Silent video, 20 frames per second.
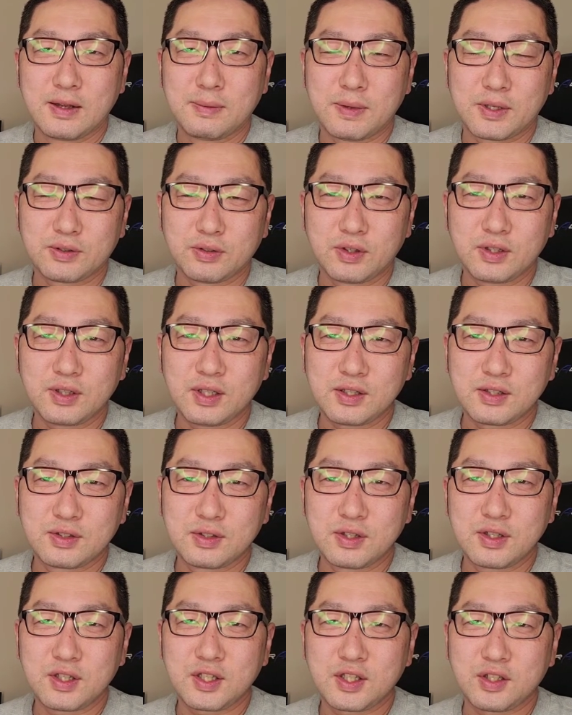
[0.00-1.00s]
まあ、そういった
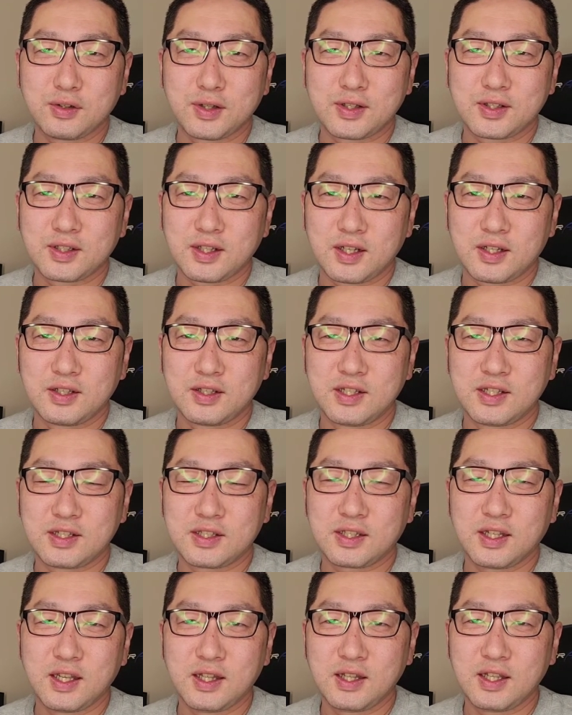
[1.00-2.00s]
数式をですね、
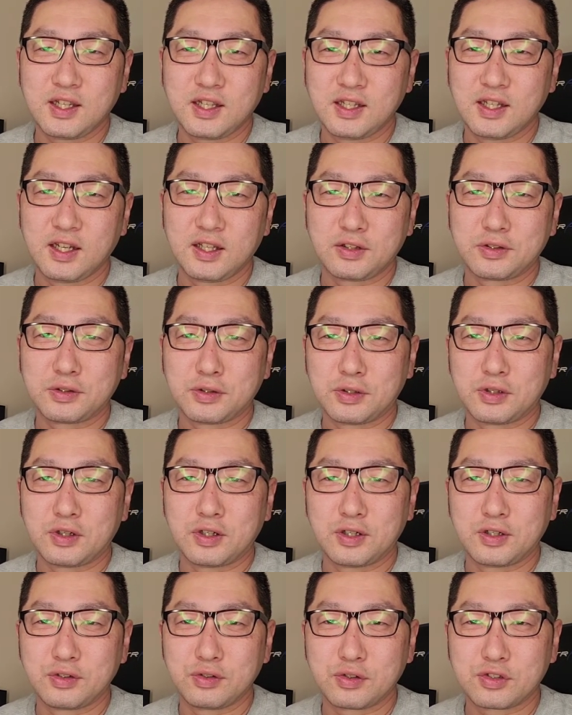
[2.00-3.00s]
実現できない
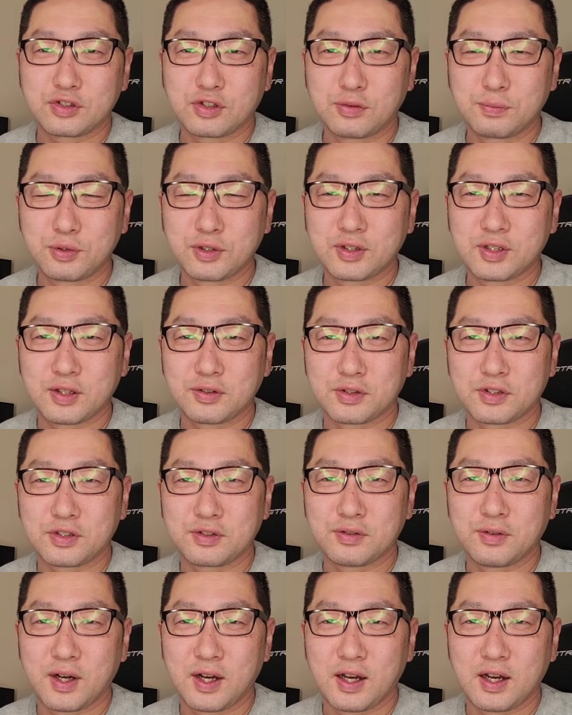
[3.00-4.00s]
と、量子コンピューターと
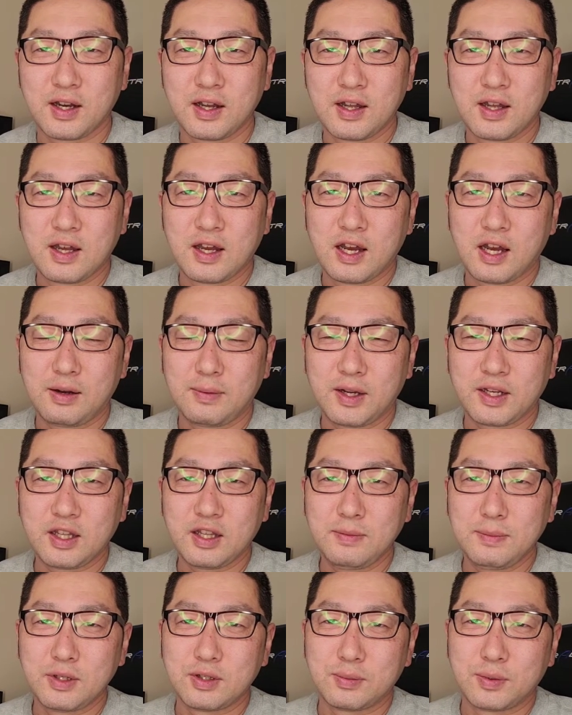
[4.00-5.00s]
しては、あま
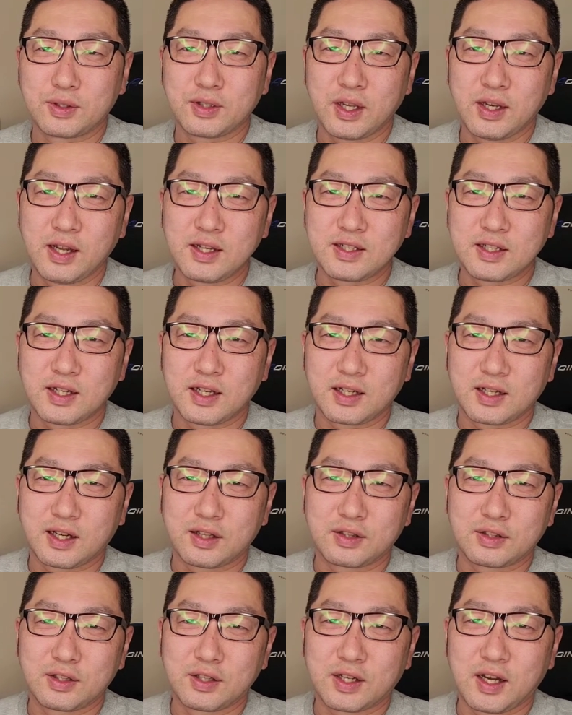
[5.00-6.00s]
り意味を持たないんじゃない
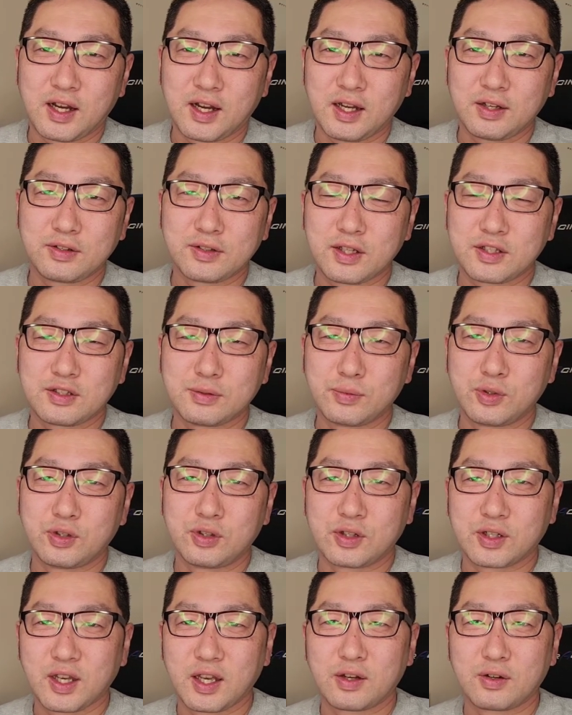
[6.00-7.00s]
かって考える人たち
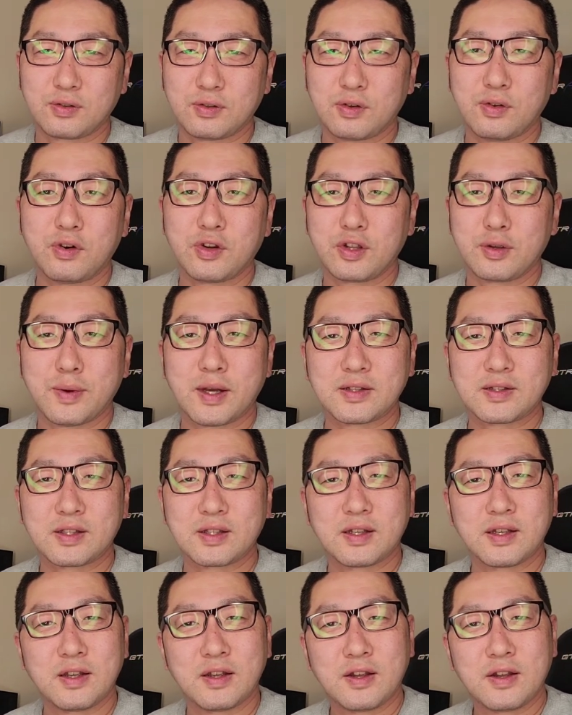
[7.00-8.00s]
も結構おります。